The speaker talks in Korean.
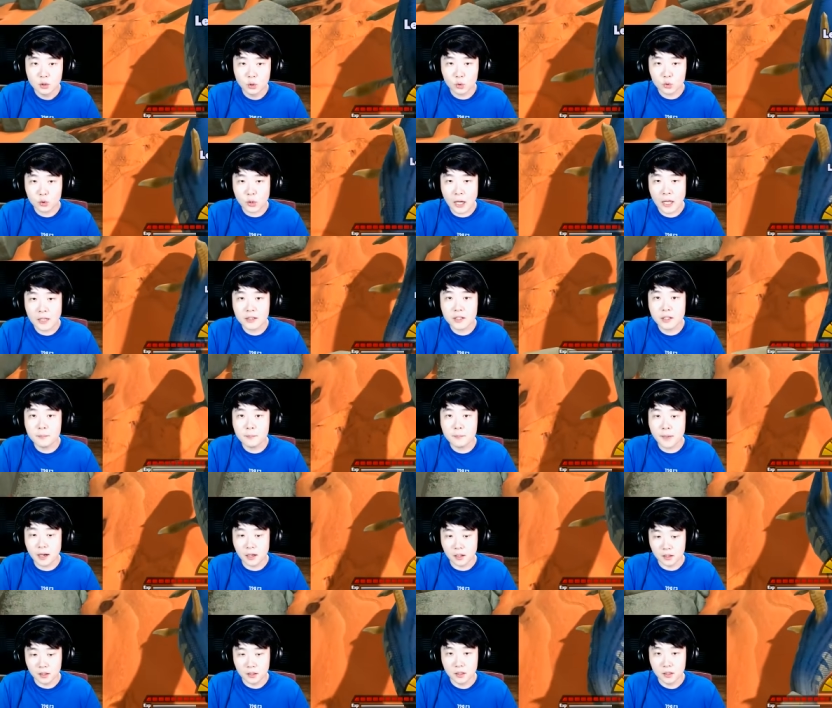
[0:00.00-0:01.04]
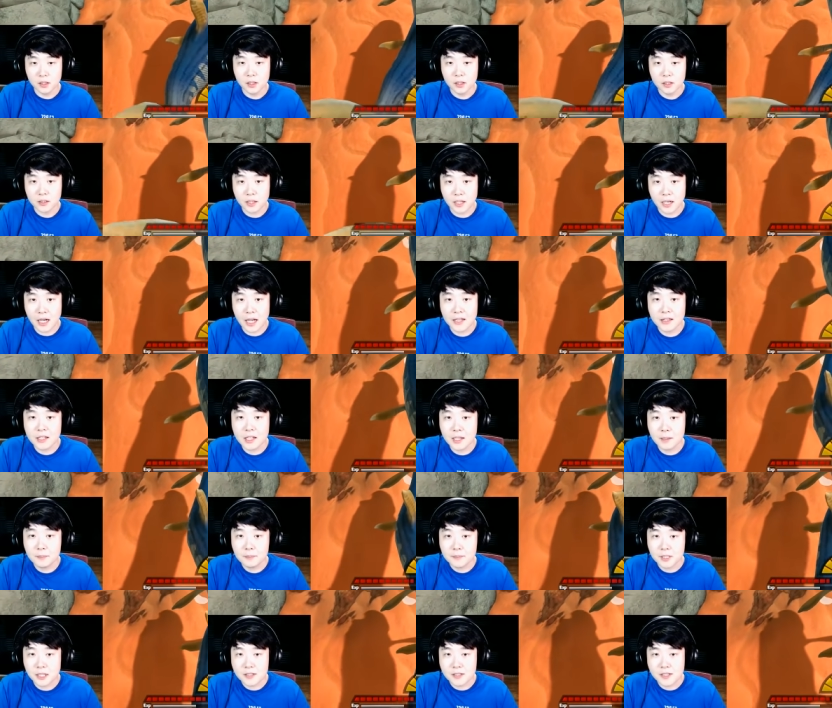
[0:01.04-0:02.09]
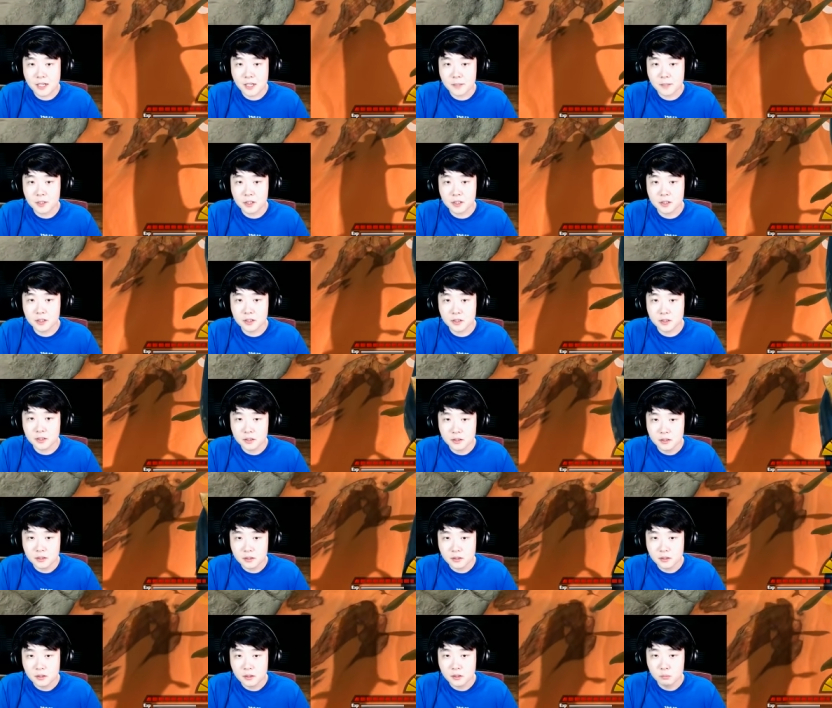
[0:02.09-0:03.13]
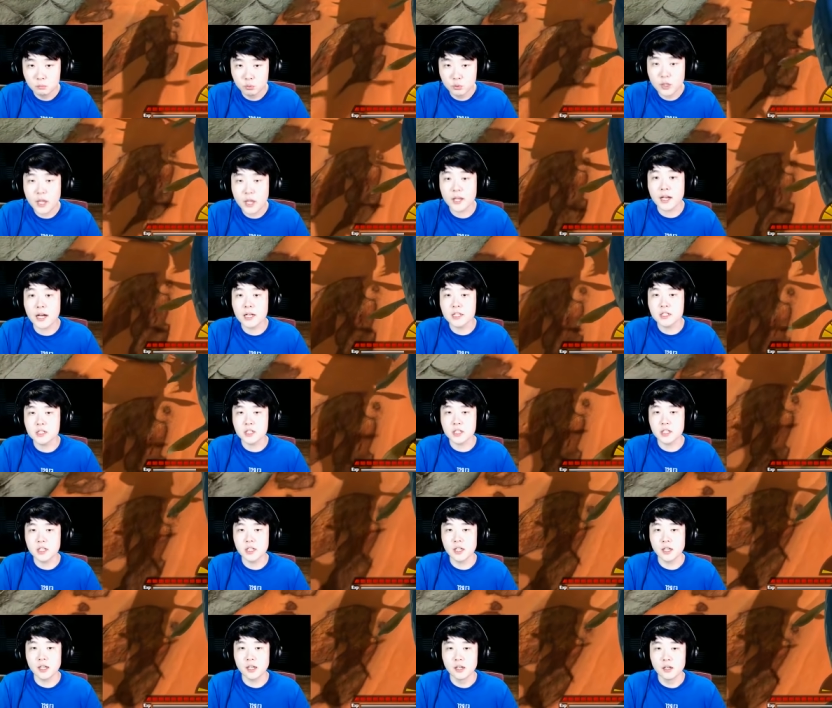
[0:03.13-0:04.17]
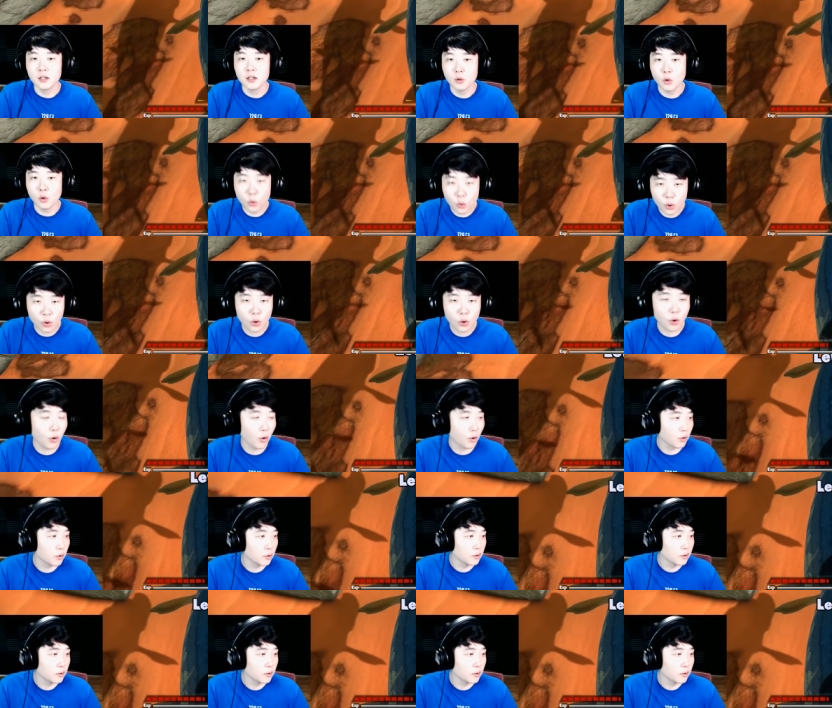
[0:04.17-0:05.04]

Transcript: 요것도 한 입만. 딱 한 입 찰싹이면 끝. 분해까지 호로록